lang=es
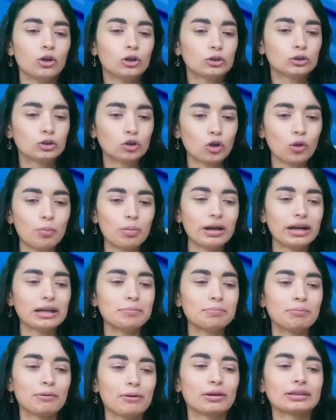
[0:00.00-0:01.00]
súper
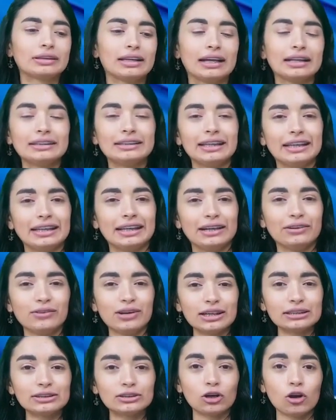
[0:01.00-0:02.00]
importante de
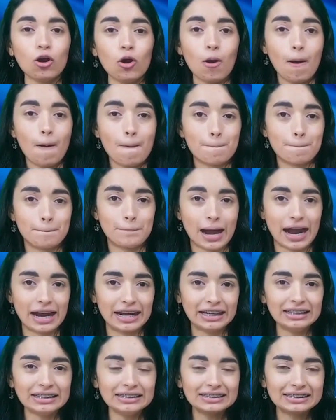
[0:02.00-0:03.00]
nuestro
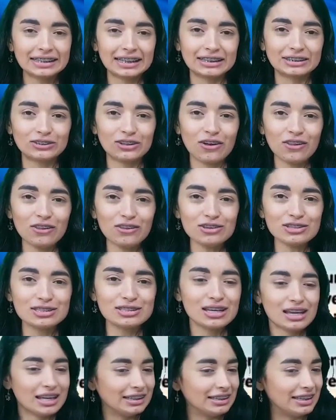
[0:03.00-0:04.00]
país que todos
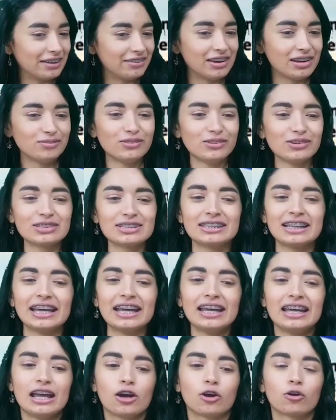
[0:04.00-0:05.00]
debemos
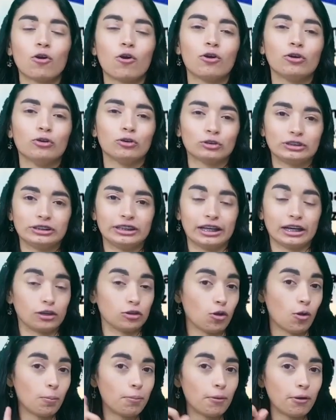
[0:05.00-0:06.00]
de conocer.
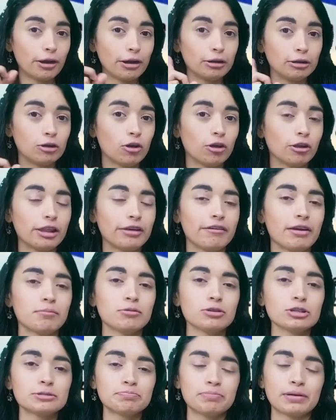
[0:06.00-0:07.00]
No, Por, no
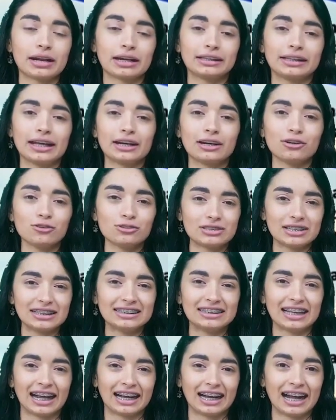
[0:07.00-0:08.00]
debemos perdernos
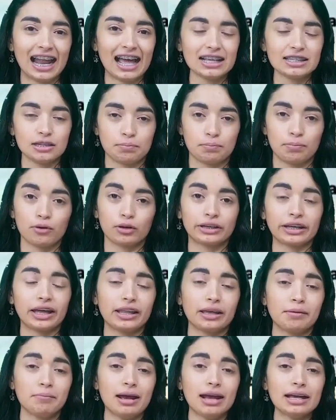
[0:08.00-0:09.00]
esta clase porque
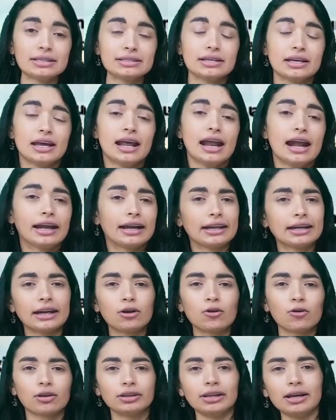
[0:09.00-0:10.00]
además
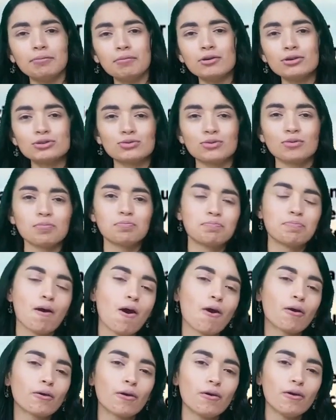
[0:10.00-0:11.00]
recordemos un
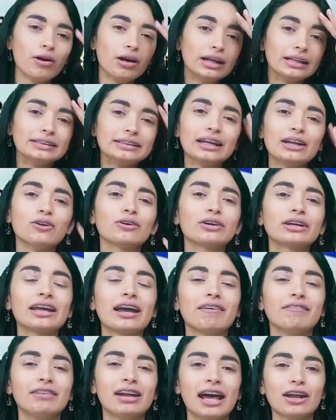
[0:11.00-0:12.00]
poco de lo que
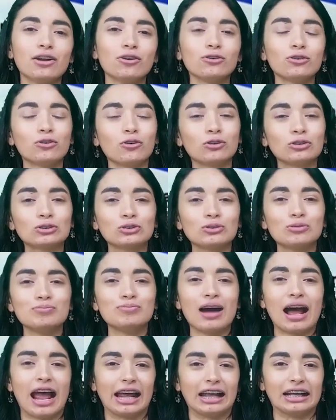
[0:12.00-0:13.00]
hablaron con sus
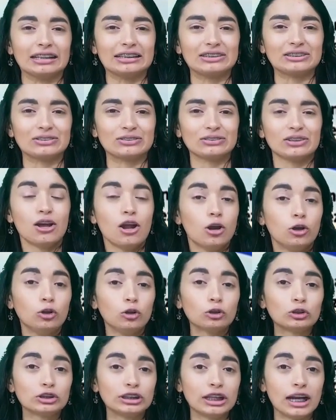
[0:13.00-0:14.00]
maestros.
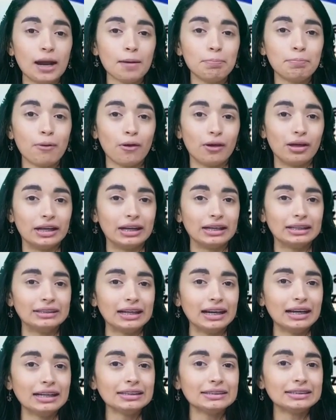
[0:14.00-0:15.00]
Los tres poderes
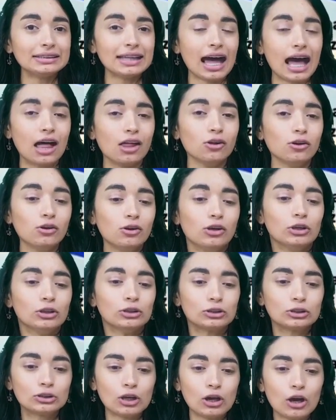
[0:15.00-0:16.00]
del Estado
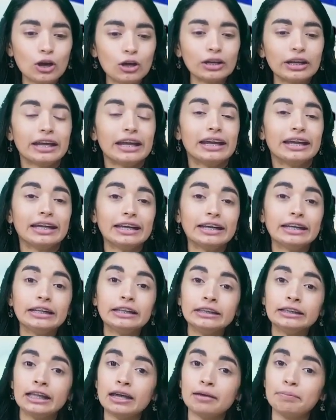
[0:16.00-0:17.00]
son
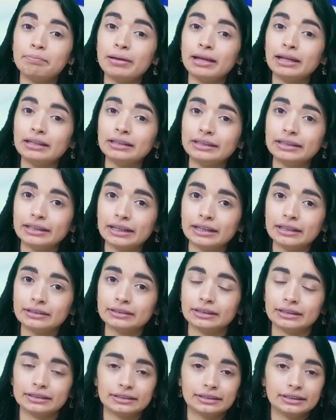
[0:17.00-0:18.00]

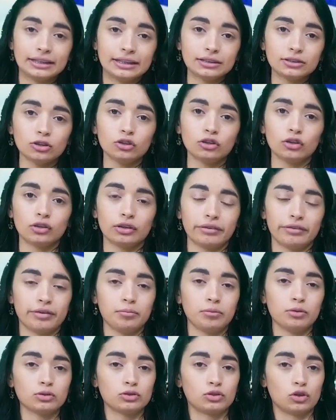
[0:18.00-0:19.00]
independientes y eso no
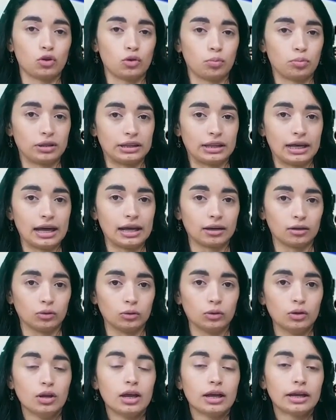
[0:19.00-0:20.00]
debemos de
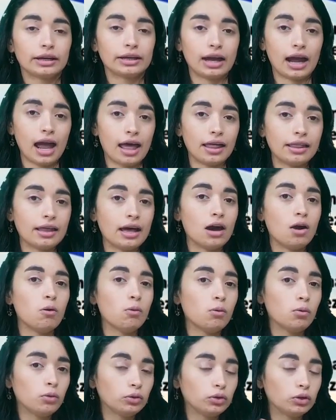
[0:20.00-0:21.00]
olvidarlo. Cada
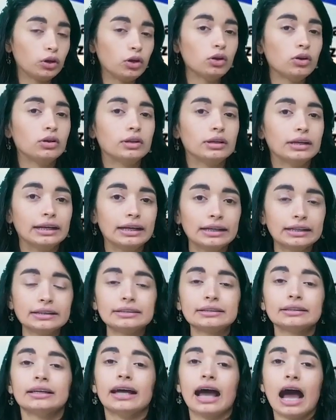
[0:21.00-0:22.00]
uno
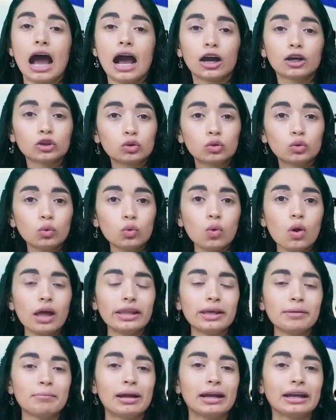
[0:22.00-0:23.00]
es actúa
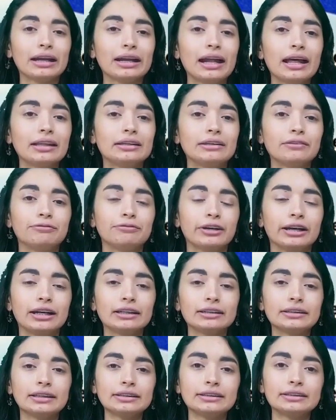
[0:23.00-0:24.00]
de manera
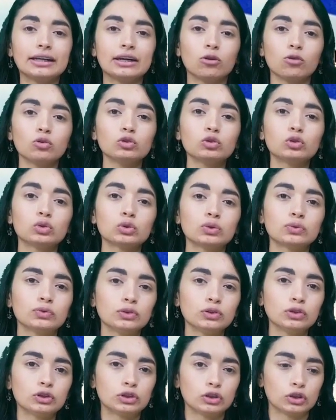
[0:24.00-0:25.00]
diferente según sus
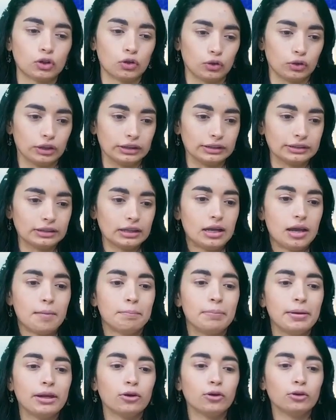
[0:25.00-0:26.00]
funciones,
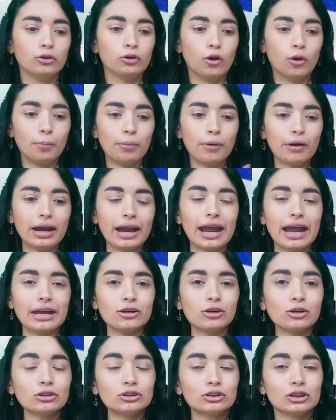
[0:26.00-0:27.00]
pero no por
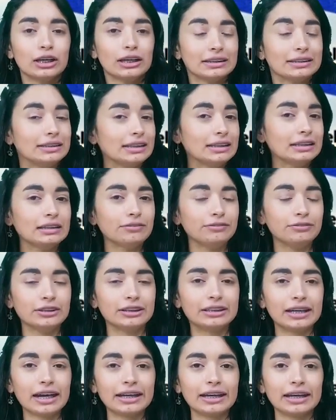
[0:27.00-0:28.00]
ellos
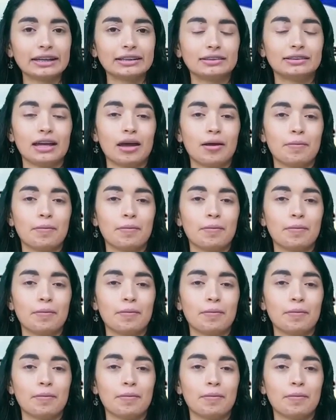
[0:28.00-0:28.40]
significa que,